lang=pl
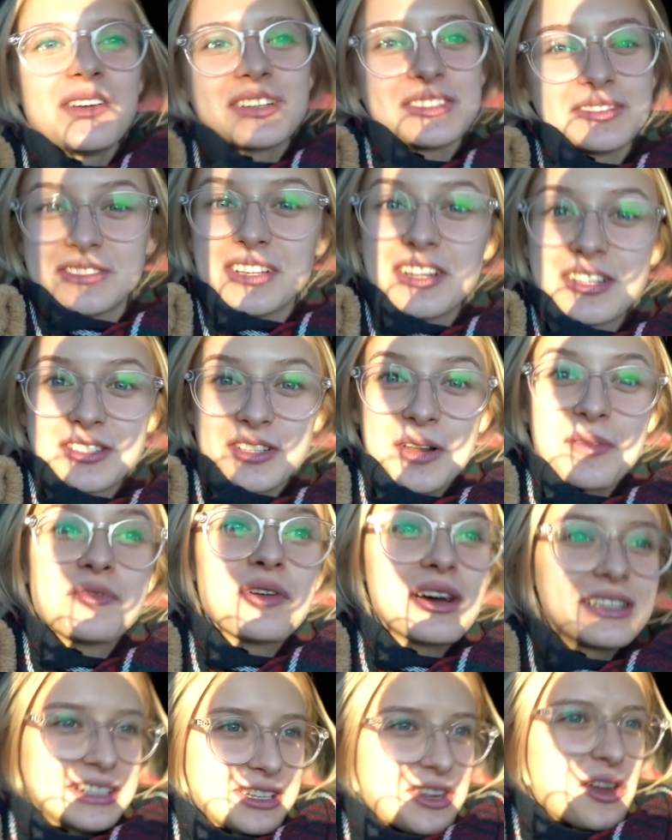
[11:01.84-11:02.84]
właśnie wtedy tak.
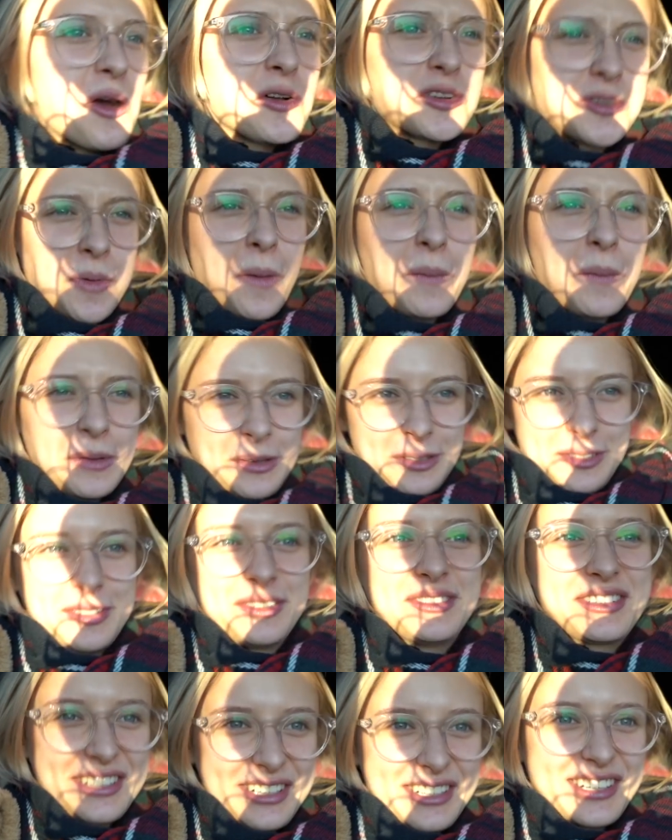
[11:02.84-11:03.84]
zrobiła takie oczy po
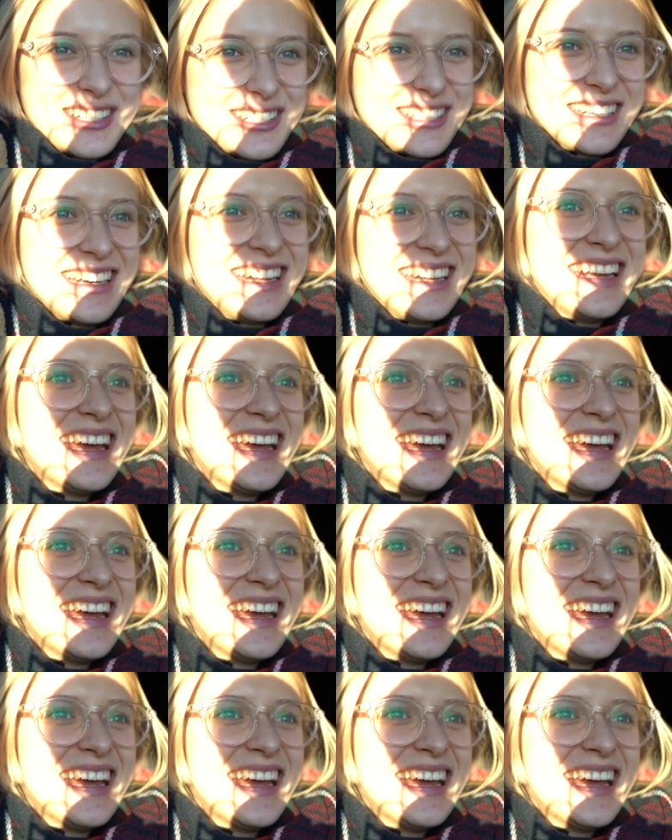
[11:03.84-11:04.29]
50 groszy.